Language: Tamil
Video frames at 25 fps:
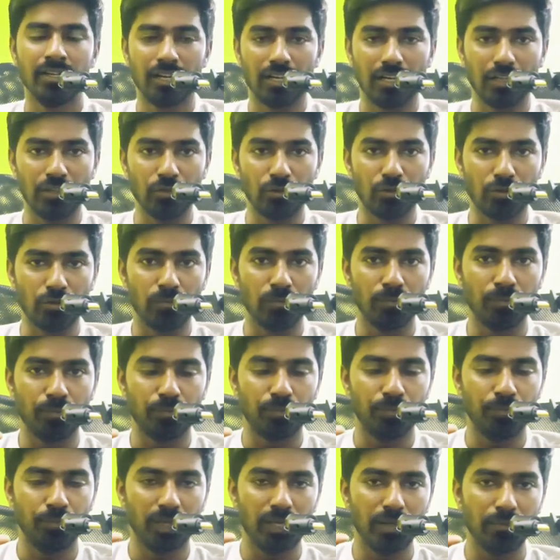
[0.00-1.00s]
அது ஒரு
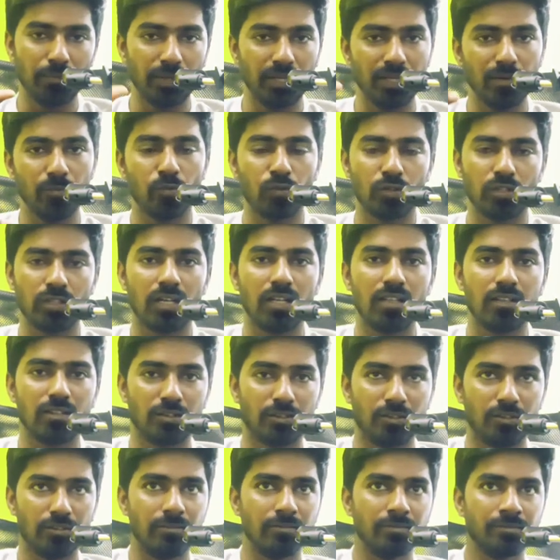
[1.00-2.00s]
மிகப்பெரிய
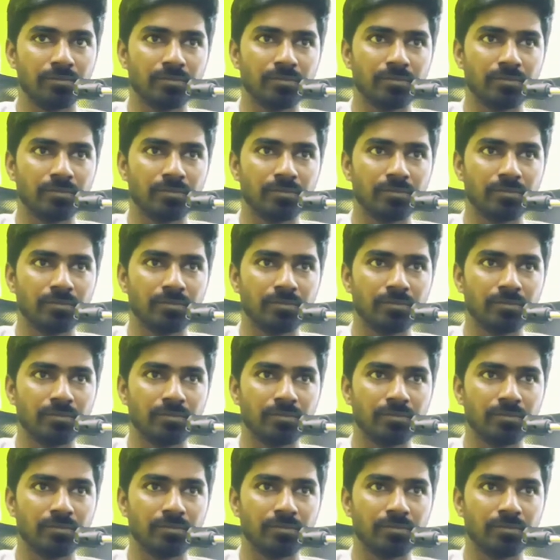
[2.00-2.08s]
முட்டாள்தனம்